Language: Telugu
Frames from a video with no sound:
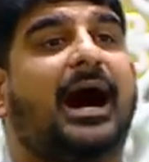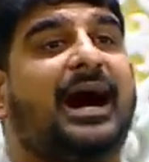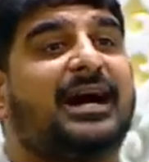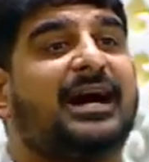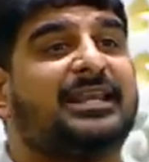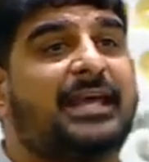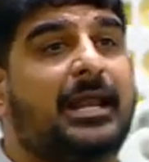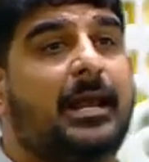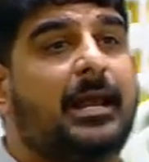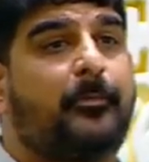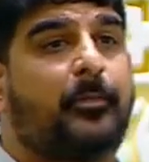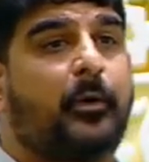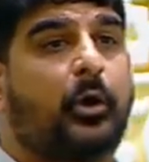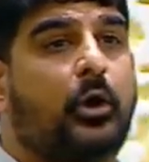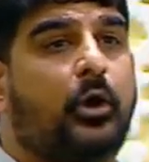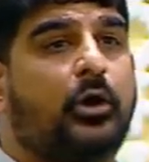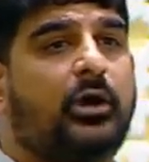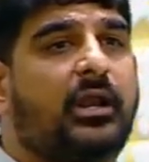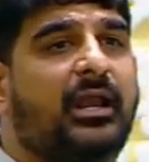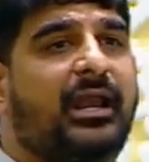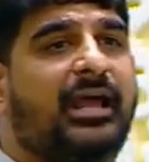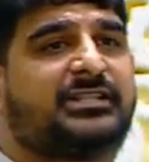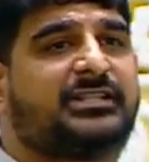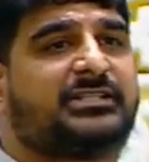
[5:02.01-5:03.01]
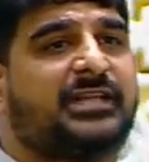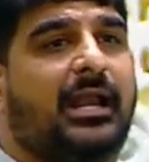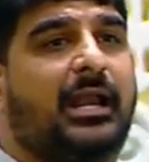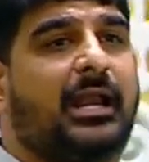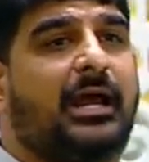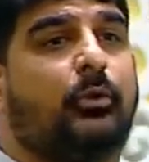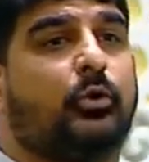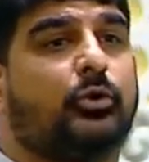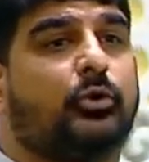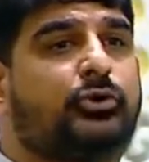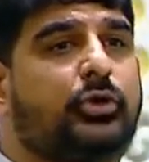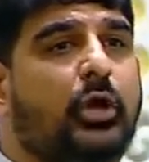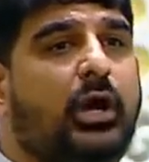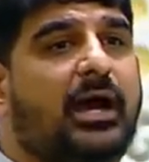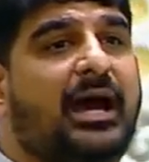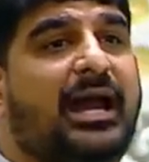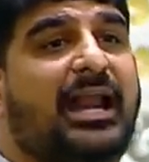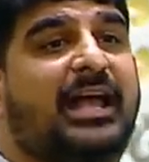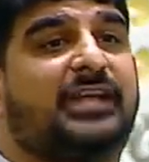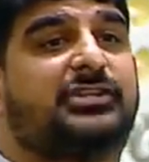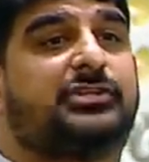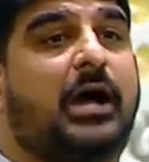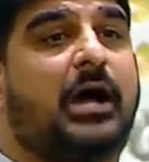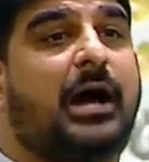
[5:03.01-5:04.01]
అదనపు రెండు లక్షల
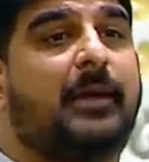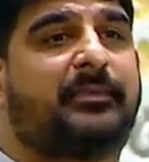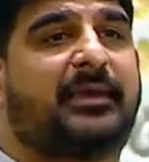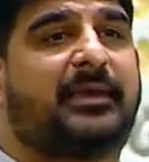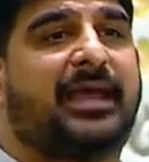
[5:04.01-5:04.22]
ఉద్యోగాల జాబ్